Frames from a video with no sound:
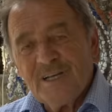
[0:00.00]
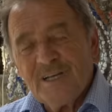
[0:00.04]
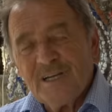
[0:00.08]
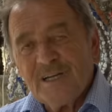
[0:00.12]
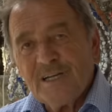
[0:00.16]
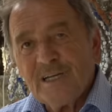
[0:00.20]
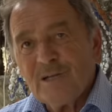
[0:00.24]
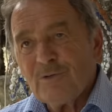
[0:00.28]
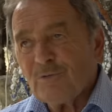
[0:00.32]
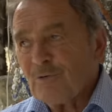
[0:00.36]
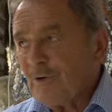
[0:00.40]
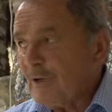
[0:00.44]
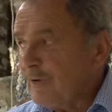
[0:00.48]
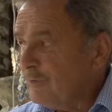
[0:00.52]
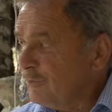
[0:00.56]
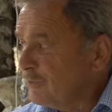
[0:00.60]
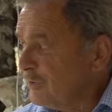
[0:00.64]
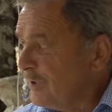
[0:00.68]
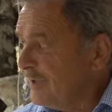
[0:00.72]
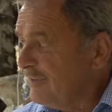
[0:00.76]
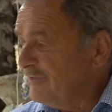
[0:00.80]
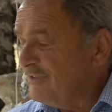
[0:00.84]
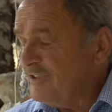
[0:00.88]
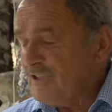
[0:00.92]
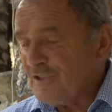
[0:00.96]
Lavoravo
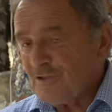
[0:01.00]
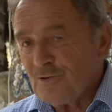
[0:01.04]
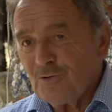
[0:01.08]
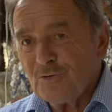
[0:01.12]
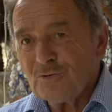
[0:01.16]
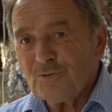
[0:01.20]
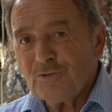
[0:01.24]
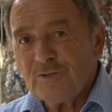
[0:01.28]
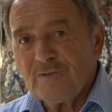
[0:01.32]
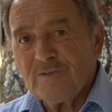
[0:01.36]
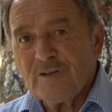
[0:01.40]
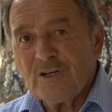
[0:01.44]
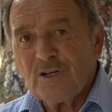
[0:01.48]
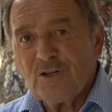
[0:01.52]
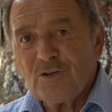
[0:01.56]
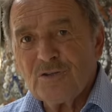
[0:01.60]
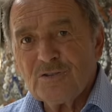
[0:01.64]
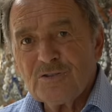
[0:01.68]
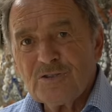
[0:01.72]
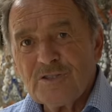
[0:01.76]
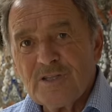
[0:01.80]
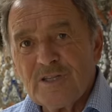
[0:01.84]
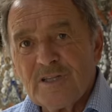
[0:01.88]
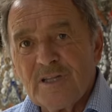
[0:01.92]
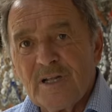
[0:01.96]
dai Visconti
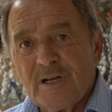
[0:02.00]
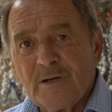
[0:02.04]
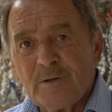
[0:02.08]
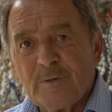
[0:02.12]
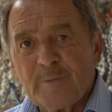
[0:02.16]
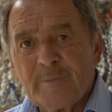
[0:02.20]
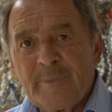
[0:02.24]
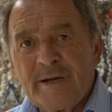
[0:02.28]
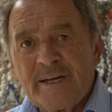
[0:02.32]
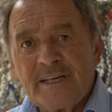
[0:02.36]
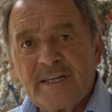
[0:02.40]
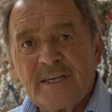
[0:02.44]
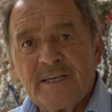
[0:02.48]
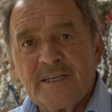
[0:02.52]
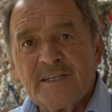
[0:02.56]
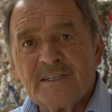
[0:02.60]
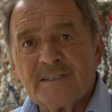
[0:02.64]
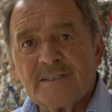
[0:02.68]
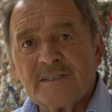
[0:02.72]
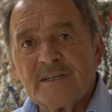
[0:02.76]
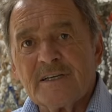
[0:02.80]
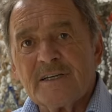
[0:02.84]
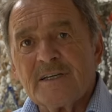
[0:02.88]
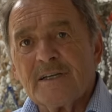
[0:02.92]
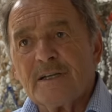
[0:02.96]
Venosto, da una
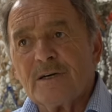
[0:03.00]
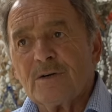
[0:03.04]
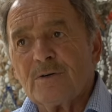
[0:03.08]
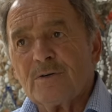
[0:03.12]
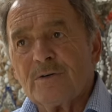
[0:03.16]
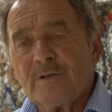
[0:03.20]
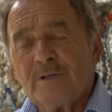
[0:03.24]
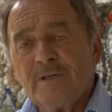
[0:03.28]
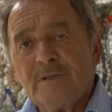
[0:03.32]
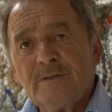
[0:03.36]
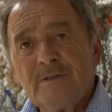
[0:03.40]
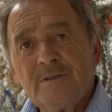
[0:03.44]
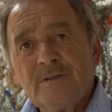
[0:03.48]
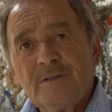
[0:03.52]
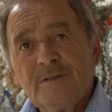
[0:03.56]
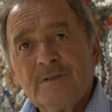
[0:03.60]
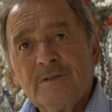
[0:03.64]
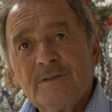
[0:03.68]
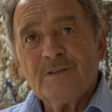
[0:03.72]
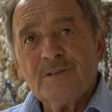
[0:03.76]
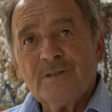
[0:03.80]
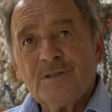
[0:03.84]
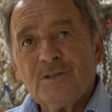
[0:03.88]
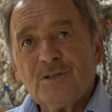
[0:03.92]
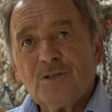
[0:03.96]
marchesa che era qui.
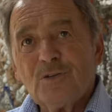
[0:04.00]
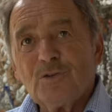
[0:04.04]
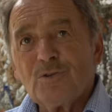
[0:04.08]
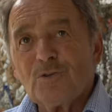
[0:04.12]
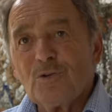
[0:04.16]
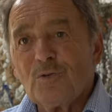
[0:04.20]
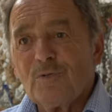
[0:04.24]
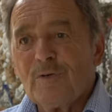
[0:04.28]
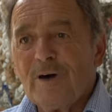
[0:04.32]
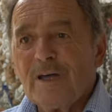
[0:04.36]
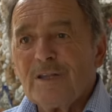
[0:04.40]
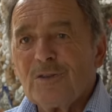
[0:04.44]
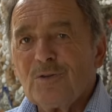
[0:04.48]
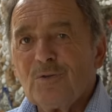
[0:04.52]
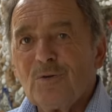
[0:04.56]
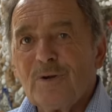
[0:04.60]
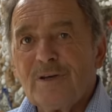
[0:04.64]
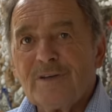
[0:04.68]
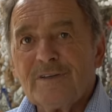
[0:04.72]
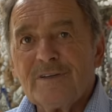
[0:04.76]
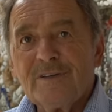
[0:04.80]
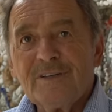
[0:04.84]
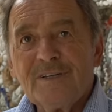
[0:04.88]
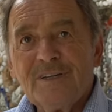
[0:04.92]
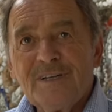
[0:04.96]
Ho trovato
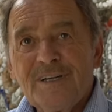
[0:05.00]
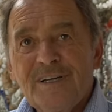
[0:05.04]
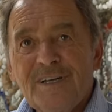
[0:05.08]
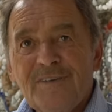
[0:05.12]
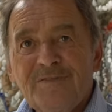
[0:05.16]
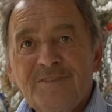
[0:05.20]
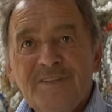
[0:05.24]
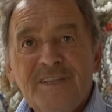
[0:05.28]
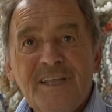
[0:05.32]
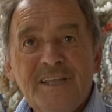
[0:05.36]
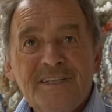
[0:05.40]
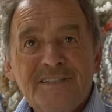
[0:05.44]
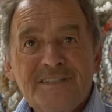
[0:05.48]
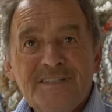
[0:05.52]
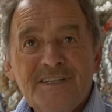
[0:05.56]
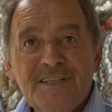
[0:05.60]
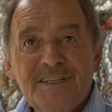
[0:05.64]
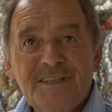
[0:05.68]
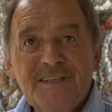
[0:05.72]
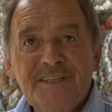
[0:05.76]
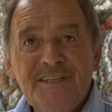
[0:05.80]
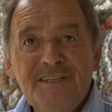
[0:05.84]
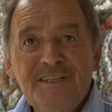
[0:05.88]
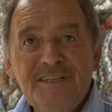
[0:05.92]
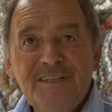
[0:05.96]
la, la
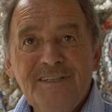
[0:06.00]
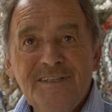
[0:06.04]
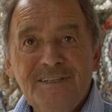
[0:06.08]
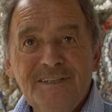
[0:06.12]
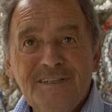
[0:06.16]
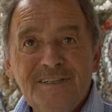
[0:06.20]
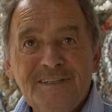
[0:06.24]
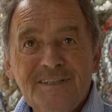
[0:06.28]
fidanzatina,